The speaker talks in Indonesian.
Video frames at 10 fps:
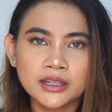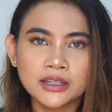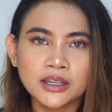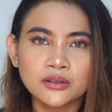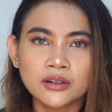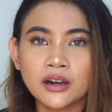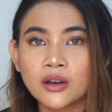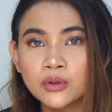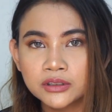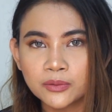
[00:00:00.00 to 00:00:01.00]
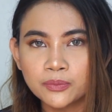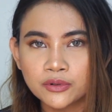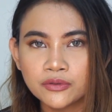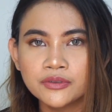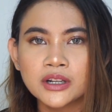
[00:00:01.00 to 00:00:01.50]
dirinya itu adalah
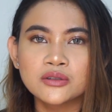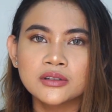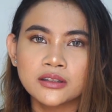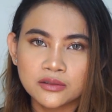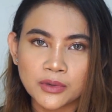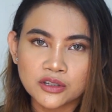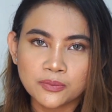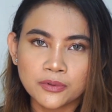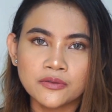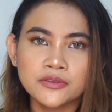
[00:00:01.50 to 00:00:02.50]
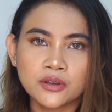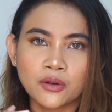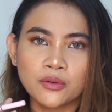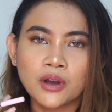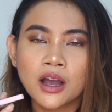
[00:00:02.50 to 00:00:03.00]
waterproof dan juga smudge proof
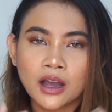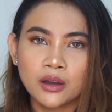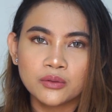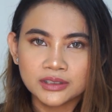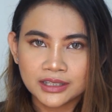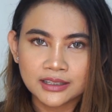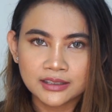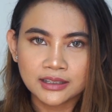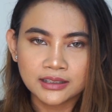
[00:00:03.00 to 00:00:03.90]
so I will test